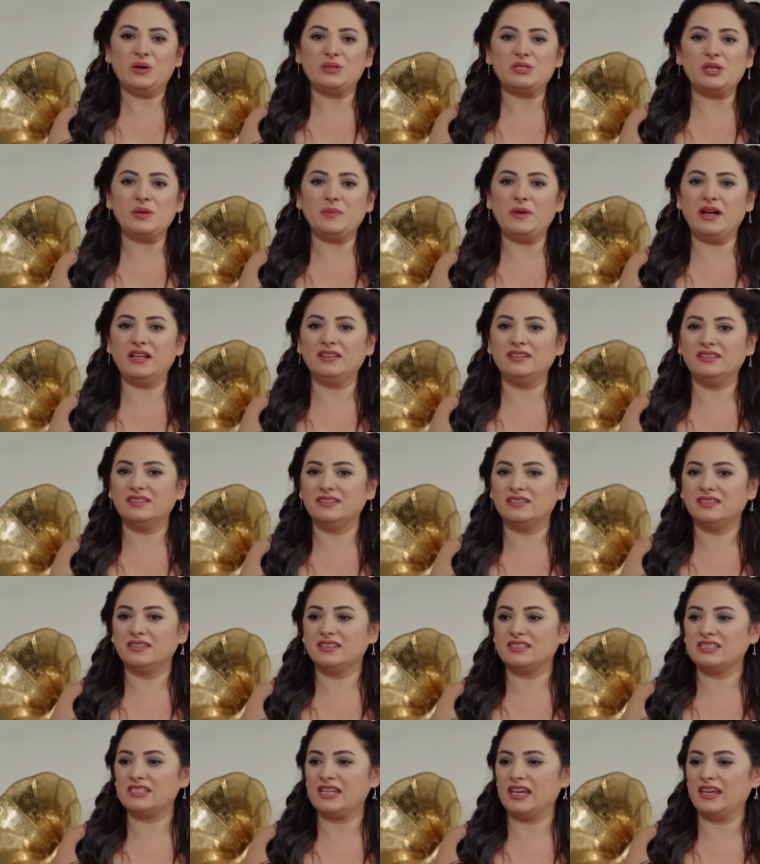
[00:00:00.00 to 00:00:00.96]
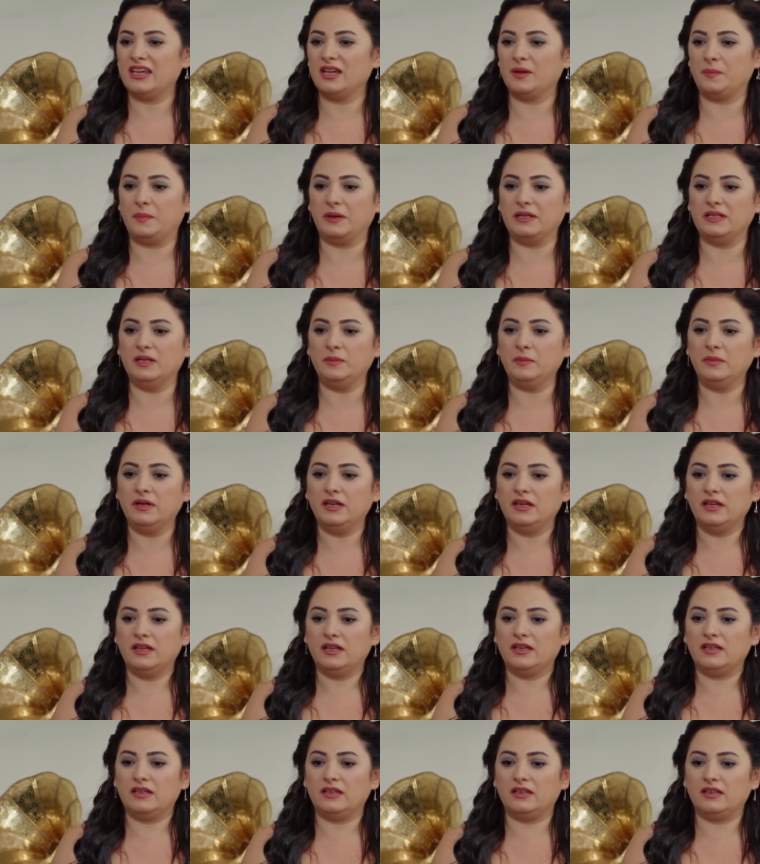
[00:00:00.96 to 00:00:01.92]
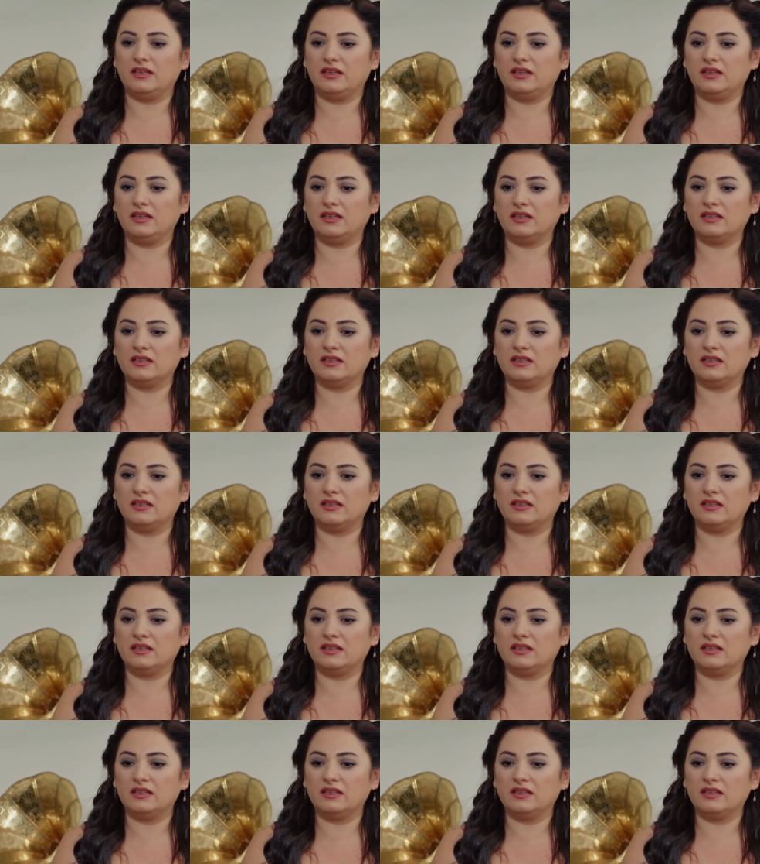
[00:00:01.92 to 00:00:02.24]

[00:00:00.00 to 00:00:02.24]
o zaman şey yapalım, e,